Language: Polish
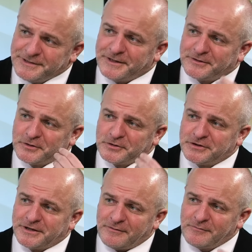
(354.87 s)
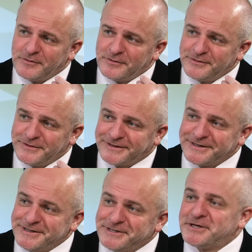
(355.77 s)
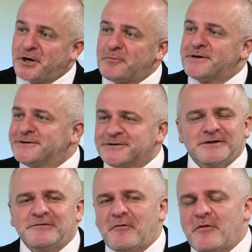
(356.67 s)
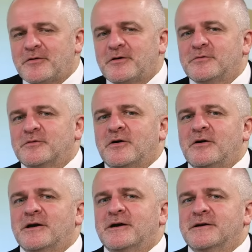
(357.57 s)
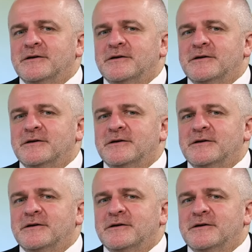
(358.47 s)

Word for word: Dlatego, że no tam no proszę, e, na tej liście kobiety odgrywały ogromną rolę.